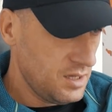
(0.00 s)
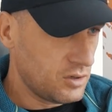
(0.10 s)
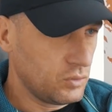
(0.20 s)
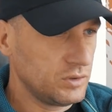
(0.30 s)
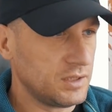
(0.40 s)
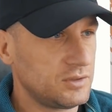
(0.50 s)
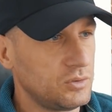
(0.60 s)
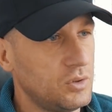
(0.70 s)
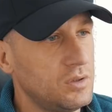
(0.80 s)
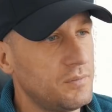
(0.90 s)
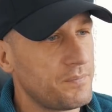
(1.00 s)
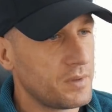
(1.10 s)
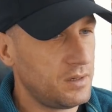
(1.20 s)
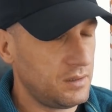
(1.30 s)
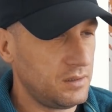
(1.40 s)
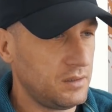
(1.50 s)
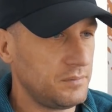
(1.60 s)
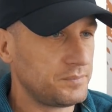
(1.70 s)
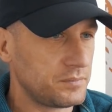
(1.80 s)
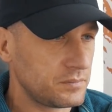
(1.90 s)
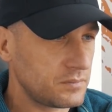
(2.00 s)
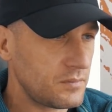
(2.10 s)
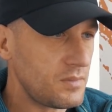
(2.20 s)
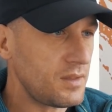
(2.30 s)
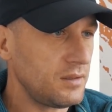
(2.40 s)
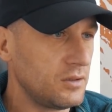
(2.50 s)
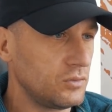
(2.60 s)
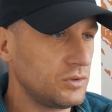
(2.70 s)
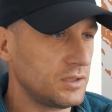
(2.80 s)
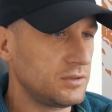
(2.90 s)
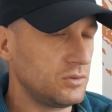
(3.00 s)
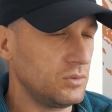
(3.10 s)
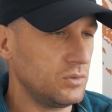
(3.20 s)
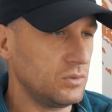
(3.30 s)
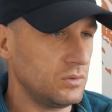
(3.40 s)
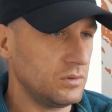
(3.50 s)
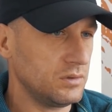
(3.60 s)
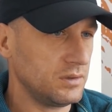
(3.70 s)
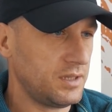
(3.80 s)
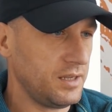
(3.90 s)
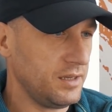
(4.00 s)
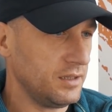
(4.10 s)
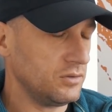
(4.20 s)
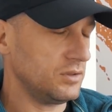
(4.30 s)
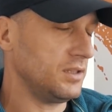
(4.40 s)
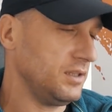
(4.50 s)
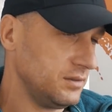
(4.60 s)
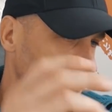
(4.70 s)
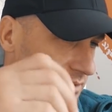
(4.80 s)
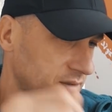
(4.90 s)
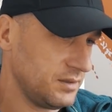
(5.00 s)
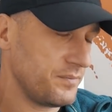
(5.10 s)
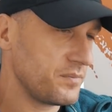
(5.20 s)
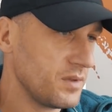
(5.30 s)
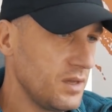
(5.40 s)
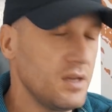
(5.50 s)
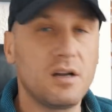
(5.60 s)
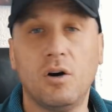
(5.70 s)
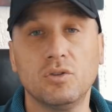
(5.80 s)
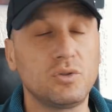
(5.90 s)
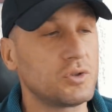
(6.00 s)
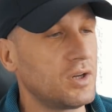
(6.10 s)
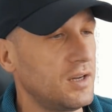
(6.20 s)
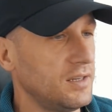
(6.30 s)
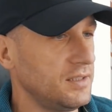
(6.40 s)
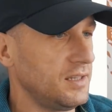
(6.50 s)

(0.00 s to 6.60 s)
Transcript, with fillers: runter zu, äh, runter zu kriegen oder ihn äh, Kau zu schlagen.